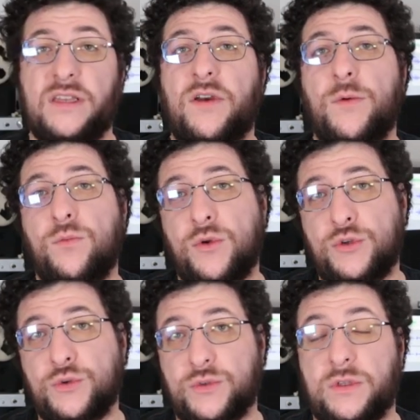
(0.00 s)
c'est vraiment une bonne
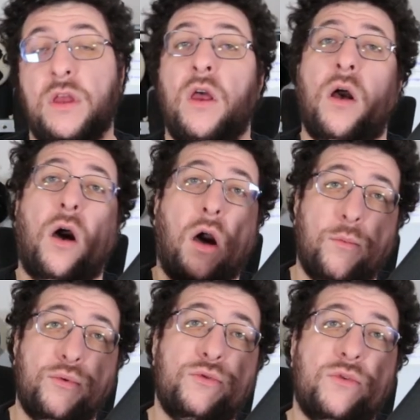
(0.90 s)
chose. En
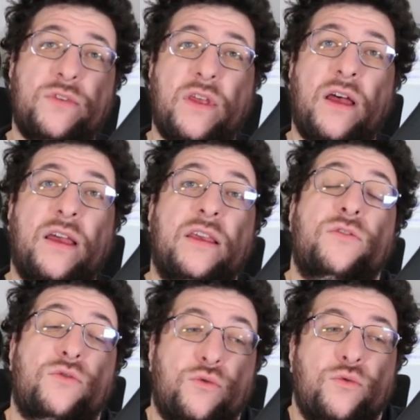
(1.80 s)
plus de ça, et
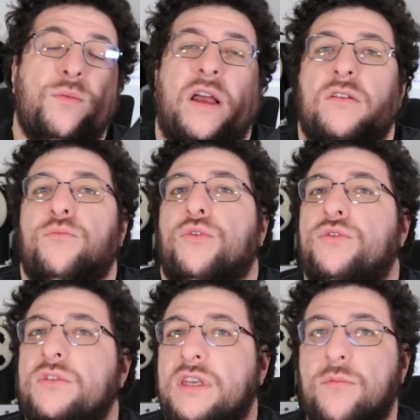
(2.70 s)
surtout par exemple pour
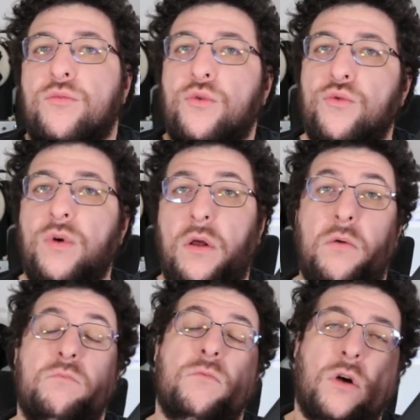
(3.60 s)
ceux qui aiment beaucoup, alors
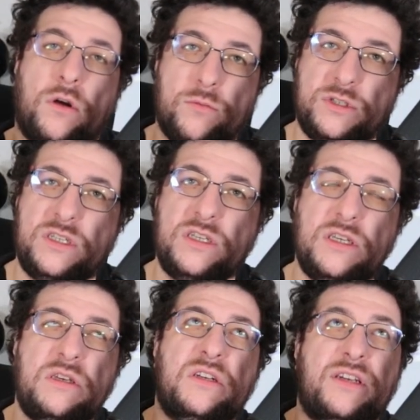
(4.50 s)
comme je
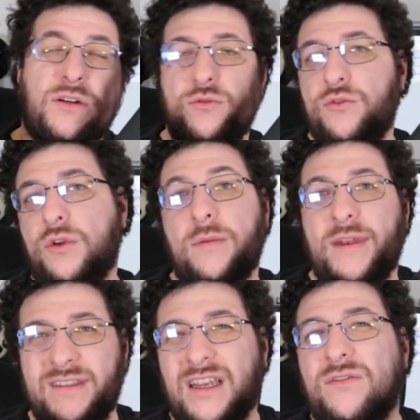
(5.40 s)
dis, j'ai connu que les
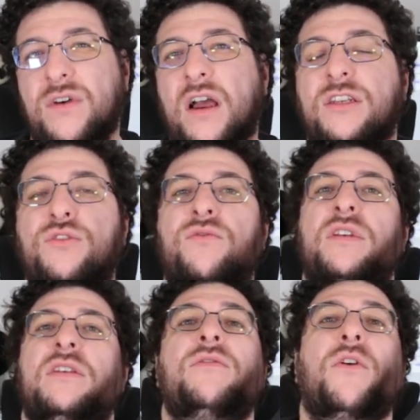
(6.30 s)
médias Advar et j'ai trouvé
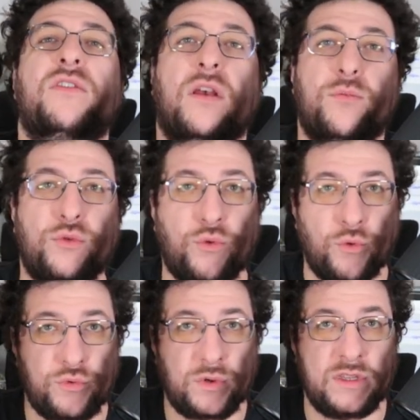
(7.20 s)
qu'ils forment c'est un peu
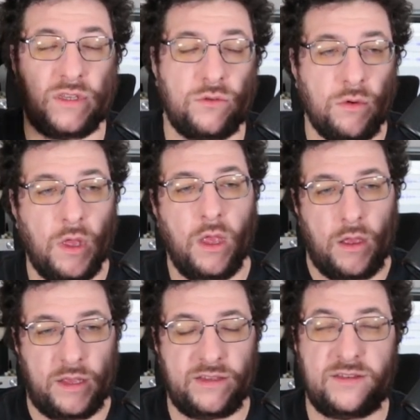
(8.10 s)
trop sur les aigus.
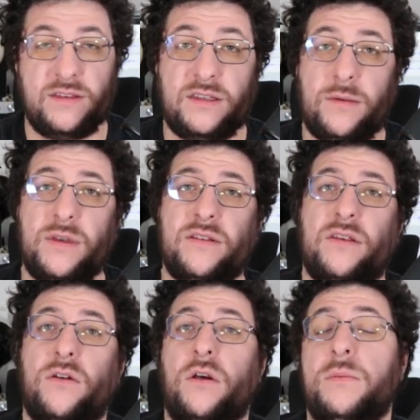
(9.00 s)
Ici, ce qui est bien,
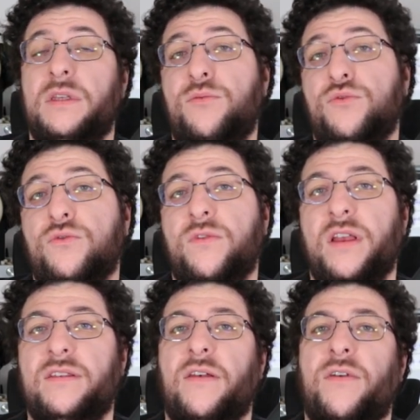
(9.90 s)
c'est que comme c'est plus
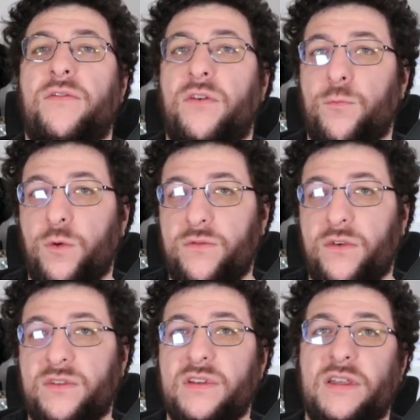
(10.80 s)
ouvert, ça va moins
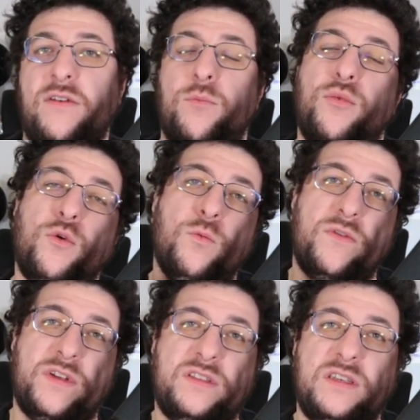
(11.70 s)
forcer, ça va beaucoup moins
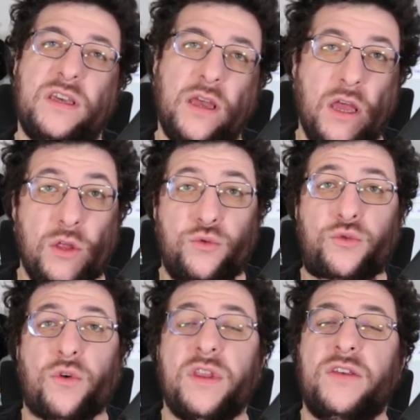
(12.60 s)
fatiguer,
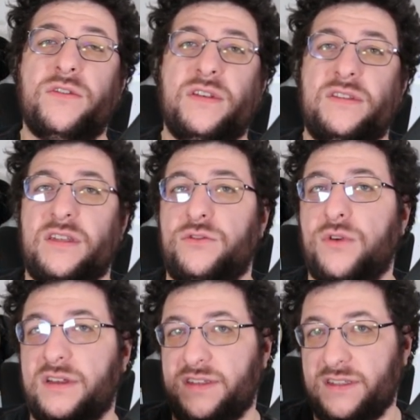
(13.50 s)
tout en ayant cette
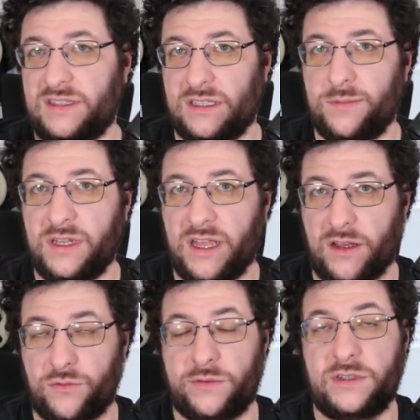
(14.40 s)
signature assez similaire.
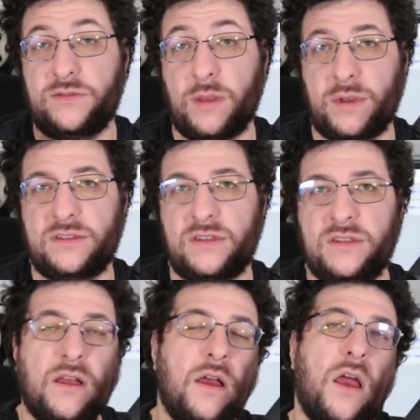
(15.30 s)
Donc si vous appréciez
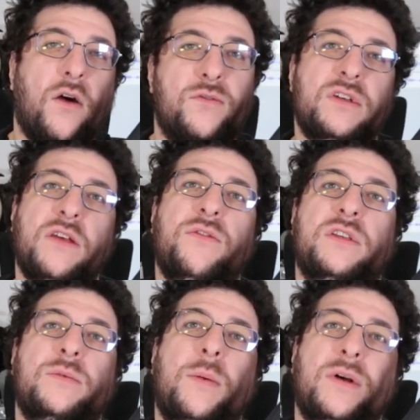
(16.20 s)
ça, vous allez
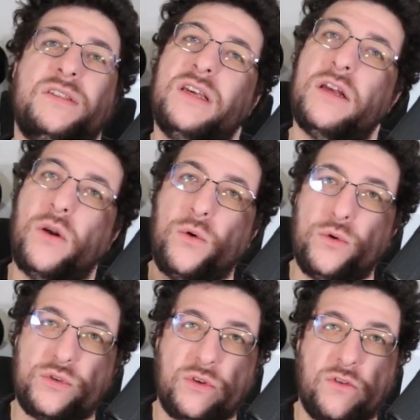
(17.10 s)
forcément apprécier
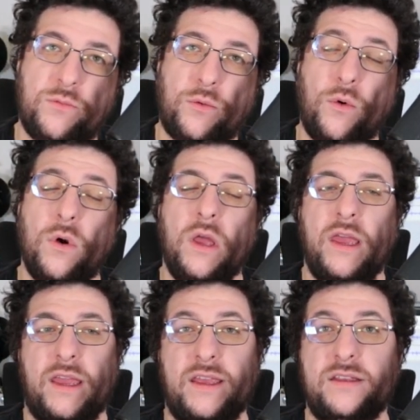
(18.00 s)
le 109 Pro,
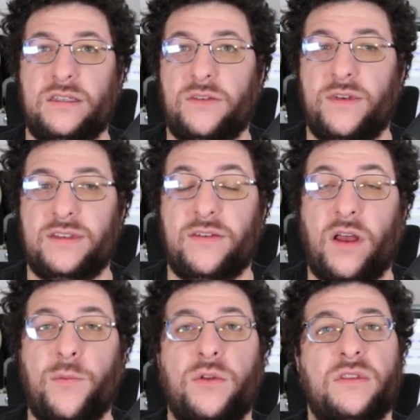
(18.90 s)
et ce qui fait que c'est
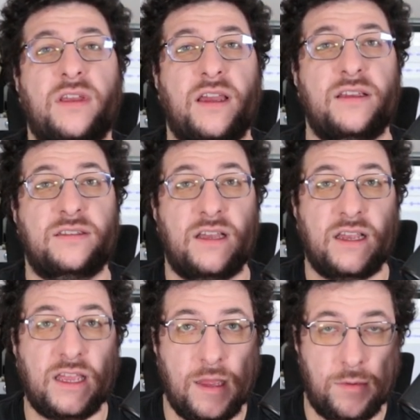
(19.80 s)
vraiment très
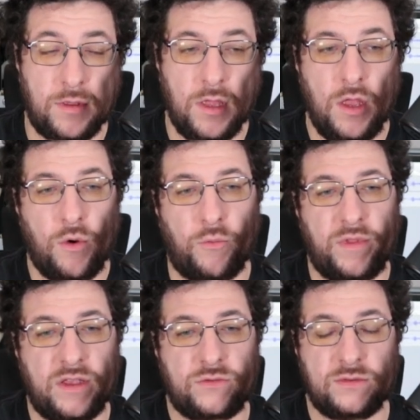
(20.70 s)
agréable. On
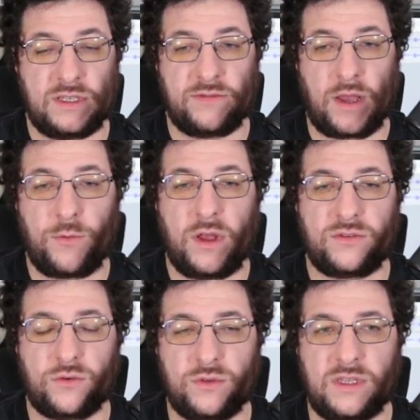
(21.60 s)
a un son qui vraiment à
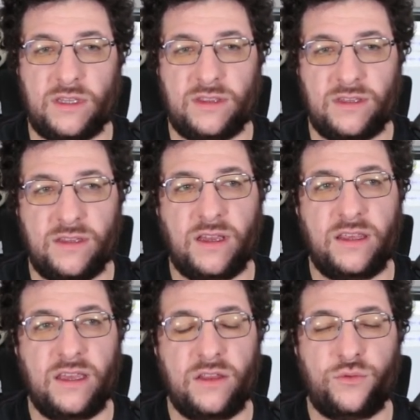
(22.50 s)
ce côté
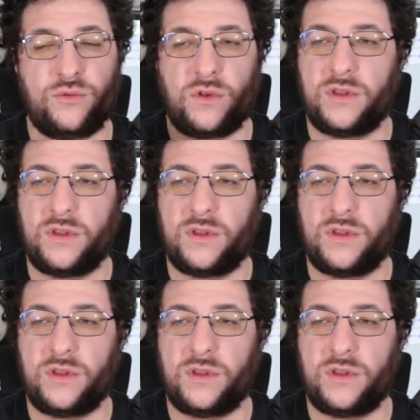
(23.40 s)
détaillé, tout